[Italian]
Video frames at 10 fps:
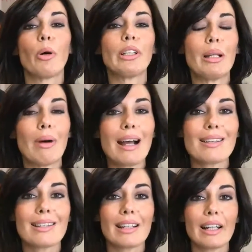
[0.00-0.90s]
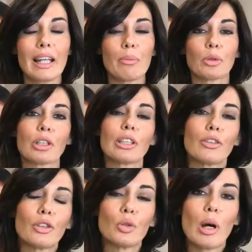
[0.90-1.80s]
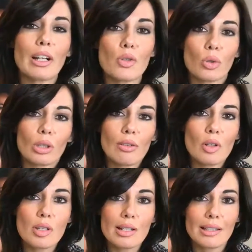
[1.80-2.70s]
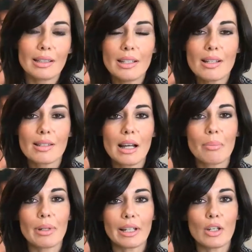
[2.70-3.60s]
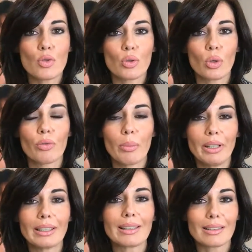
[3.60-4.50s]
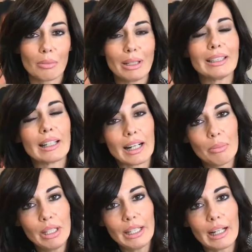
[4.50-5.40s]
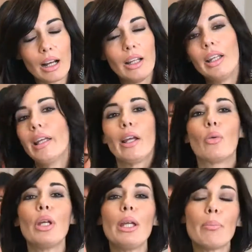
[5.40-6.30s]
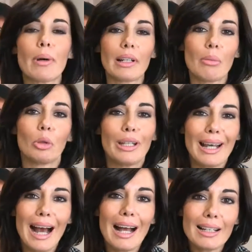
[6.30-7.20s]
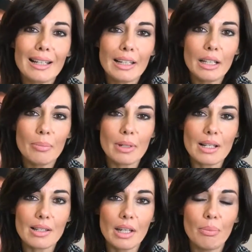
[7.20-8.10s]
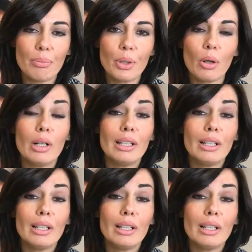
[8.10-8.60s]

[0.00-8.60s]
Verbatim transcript: poi delle maschere che potrete effettuare solo dalla vostra estetista perché sono ovviamente trattamenti da cabina e qui parliamo di calchi per esempio,